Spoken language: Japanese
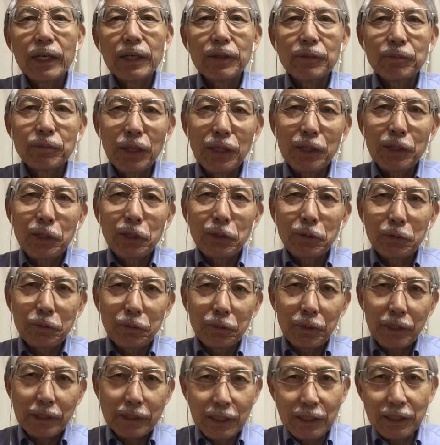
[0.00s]
まあ、
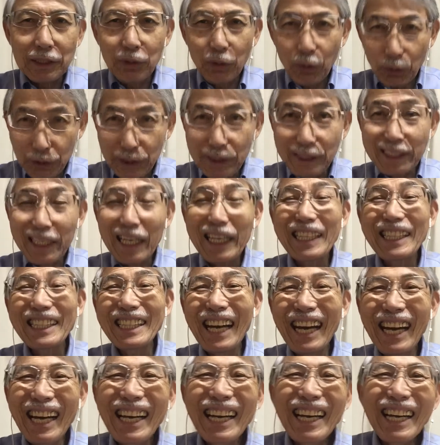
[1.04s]
私個人的
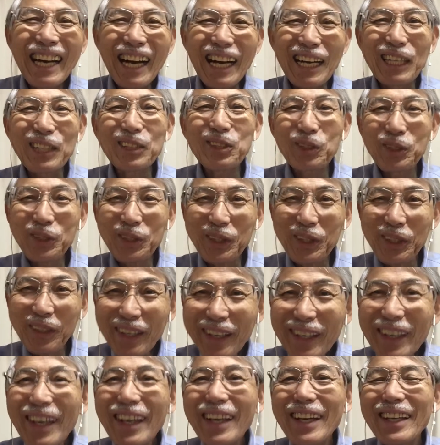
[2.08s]
なあれとして
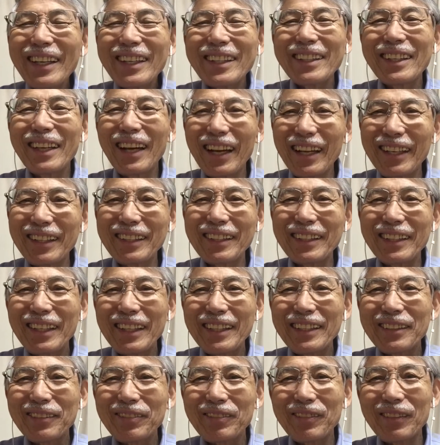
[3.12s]
はやはり、
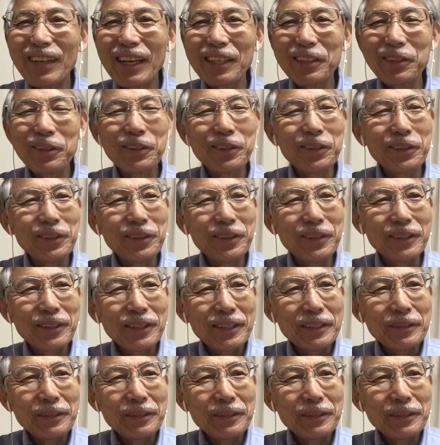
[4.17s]
まああの